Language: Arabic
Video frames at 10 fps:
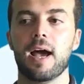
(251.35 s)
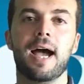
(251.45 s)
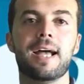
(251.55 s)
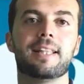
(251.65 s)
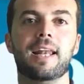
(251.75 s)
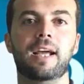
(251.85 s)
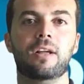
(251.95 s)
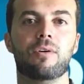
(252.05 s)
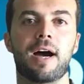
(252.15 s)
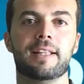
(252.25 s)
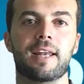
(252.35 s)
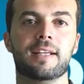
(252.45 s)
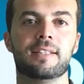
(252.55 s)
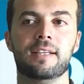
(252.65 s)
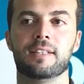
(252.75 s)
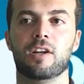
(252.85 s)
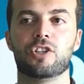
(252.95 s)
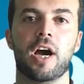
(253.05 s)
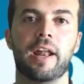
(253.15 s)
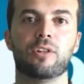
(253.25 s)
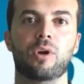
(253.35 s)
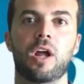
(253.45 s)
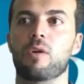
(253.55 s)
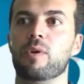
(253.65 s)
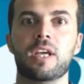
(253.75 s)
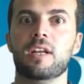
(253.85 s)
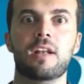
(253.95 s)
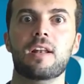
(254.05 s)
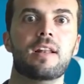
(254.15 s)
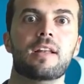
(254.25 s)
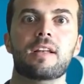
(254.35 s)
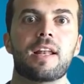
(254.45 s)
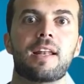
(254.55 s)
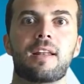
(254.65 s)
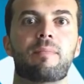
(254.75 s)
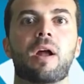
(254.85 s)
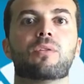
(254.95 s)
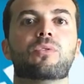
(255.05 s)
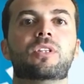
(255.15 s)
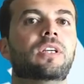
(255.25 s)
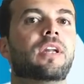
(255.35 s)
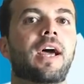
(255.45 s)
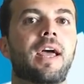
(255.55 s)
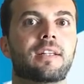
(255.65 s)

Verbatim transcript: هذا الحلو هذا اللذيذ اللي شعراته حلوين اللي برضه كتير